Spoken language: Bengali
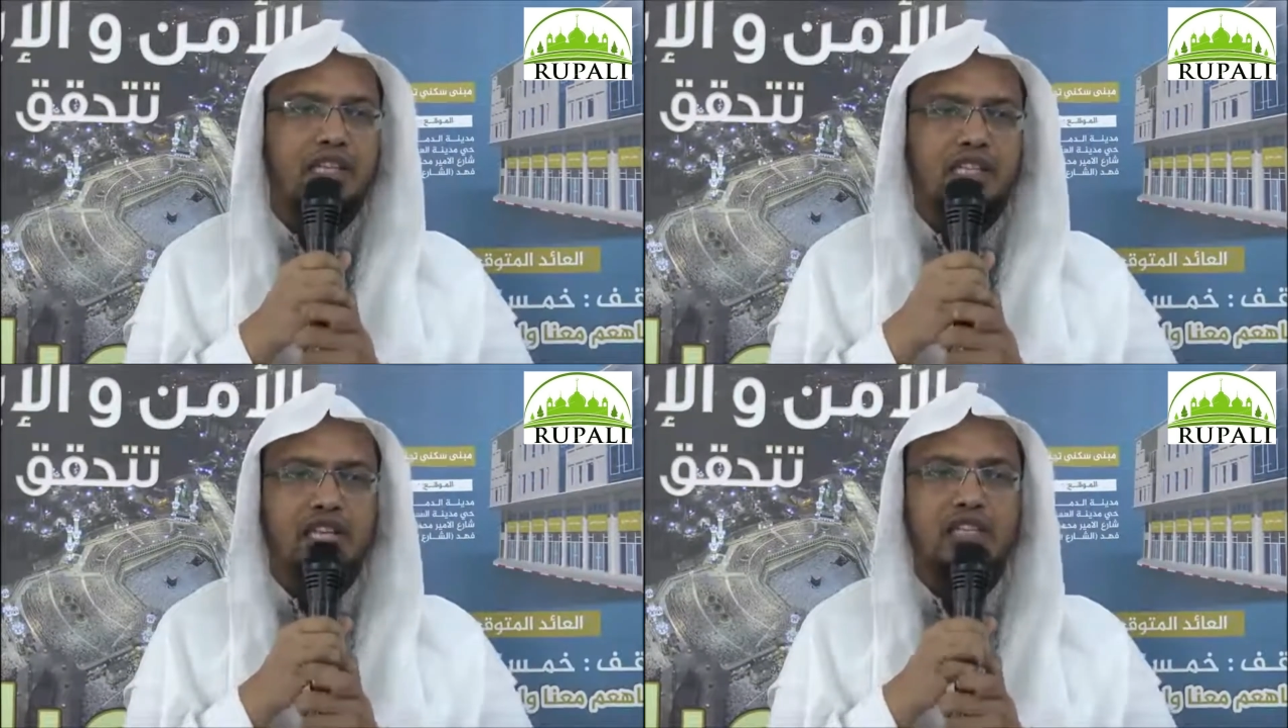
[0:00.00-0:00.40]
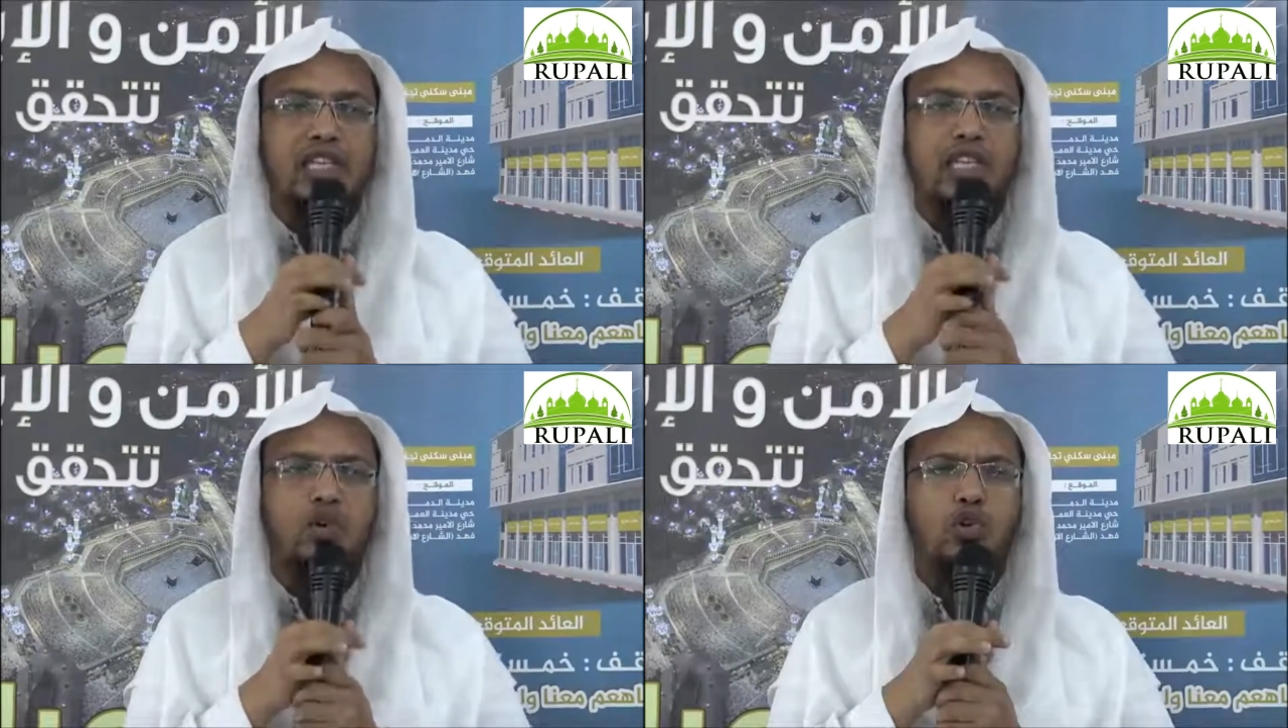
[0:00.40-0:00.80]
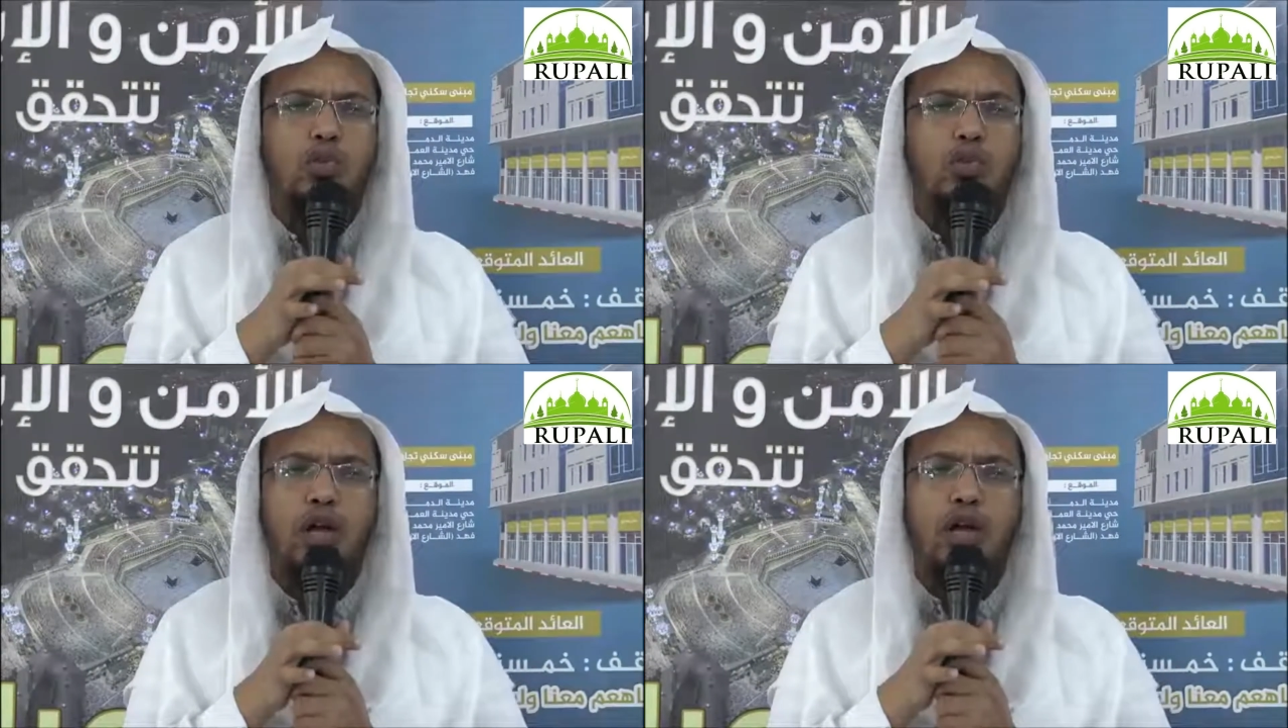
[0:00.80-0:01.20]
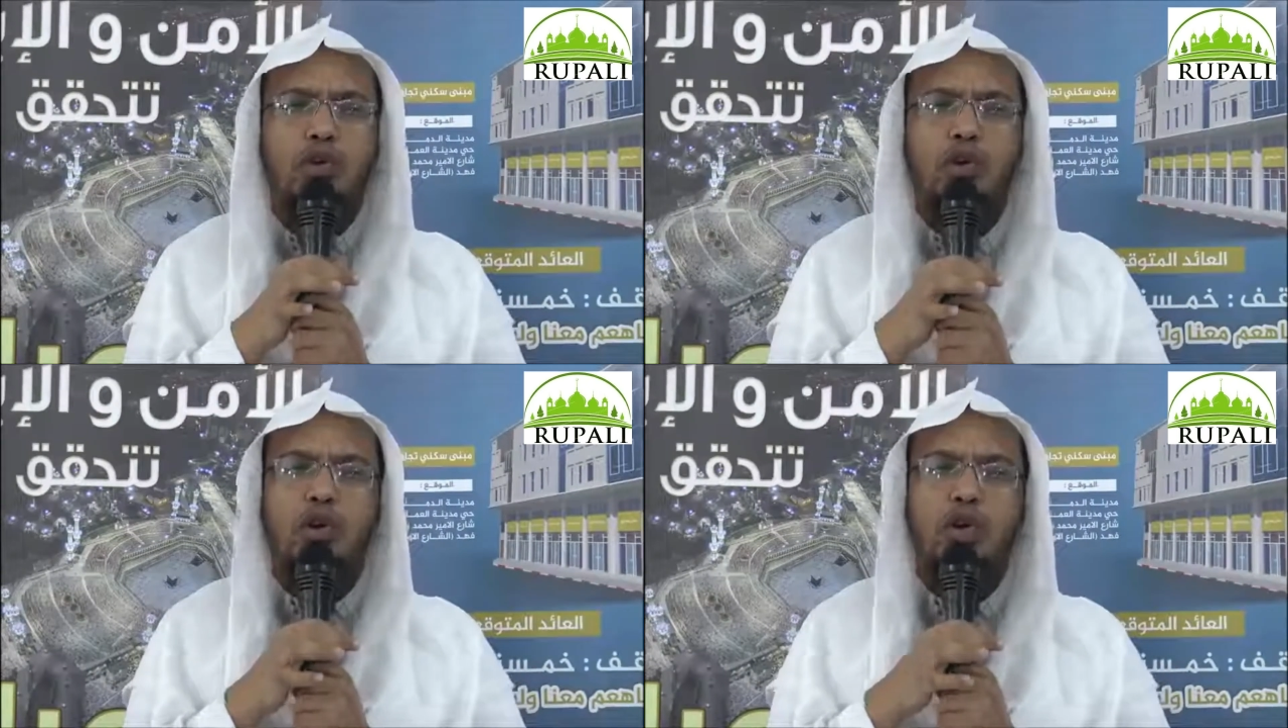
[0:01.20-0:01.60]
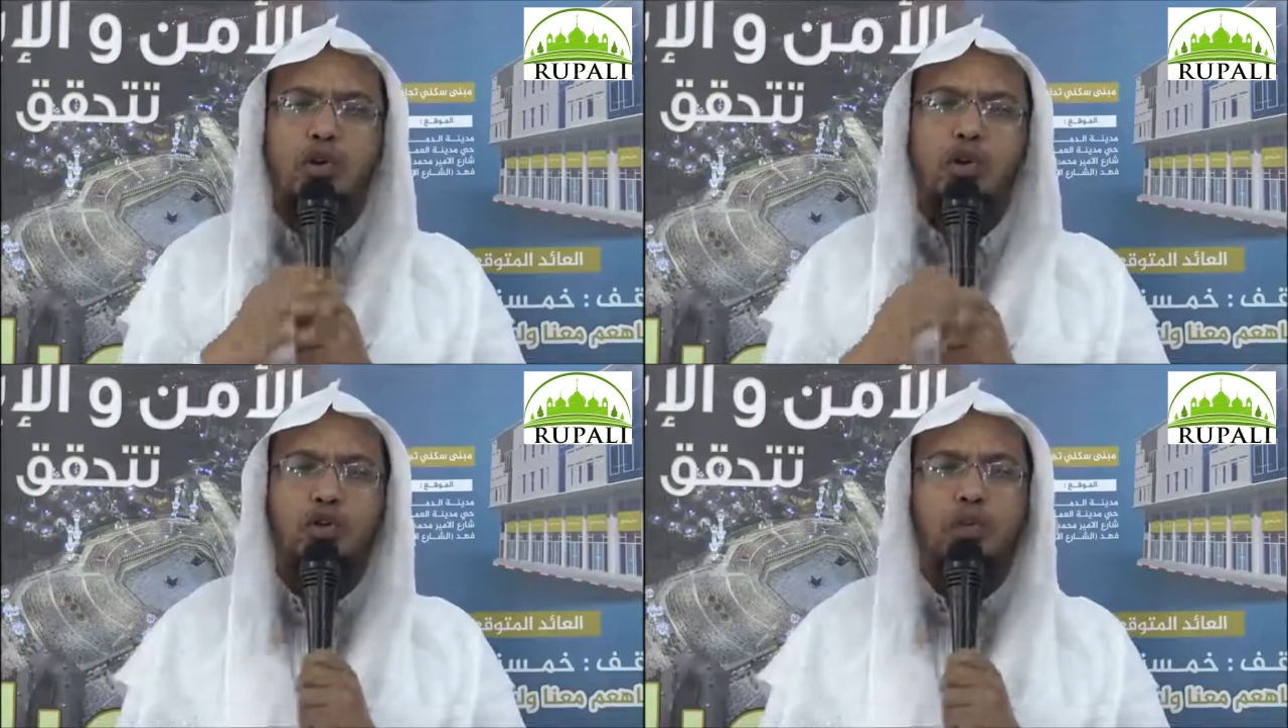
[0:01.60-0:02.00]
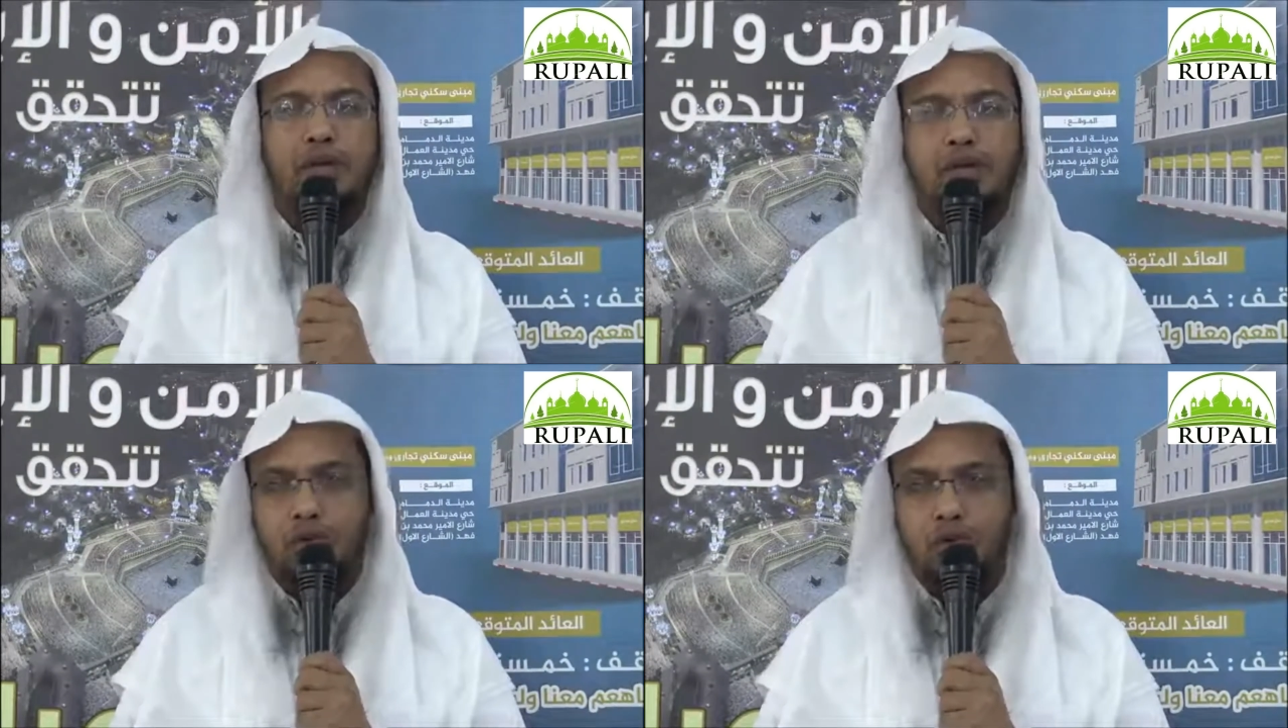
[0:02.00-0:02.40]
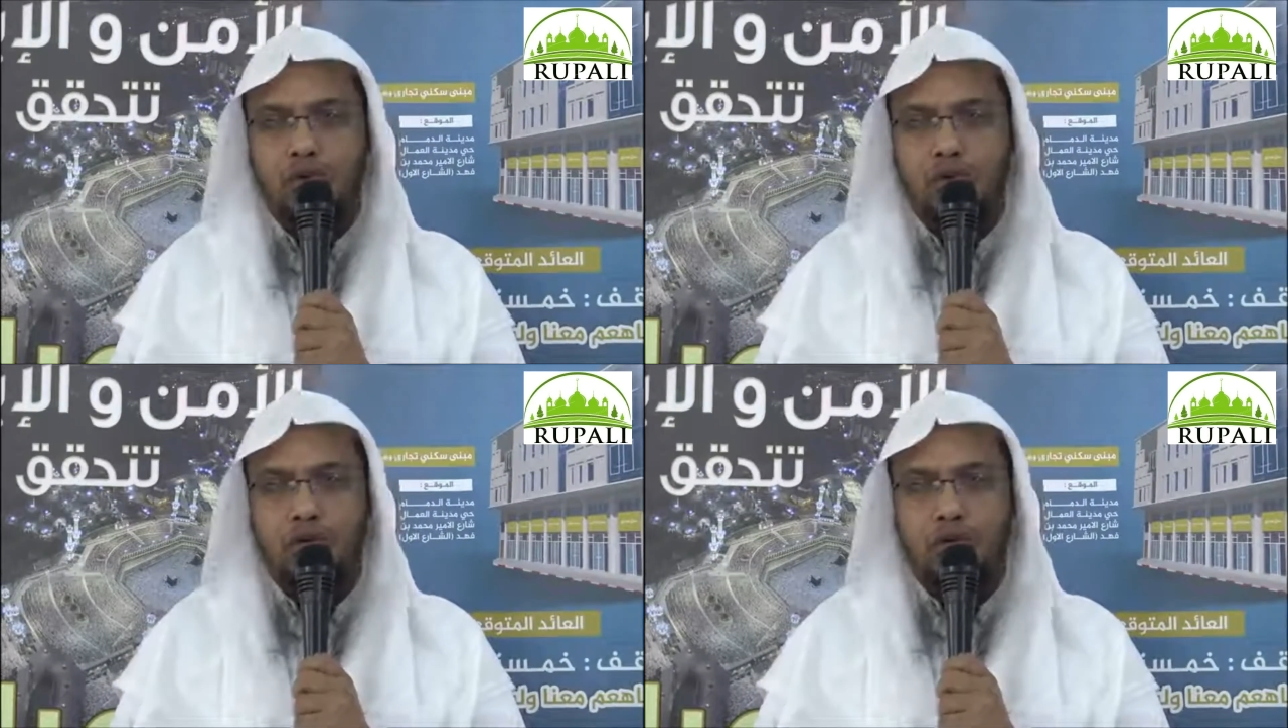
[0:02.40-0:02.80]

এ হাদিসের আলোকে আমরা জানতে পারলাম একজন মানুষ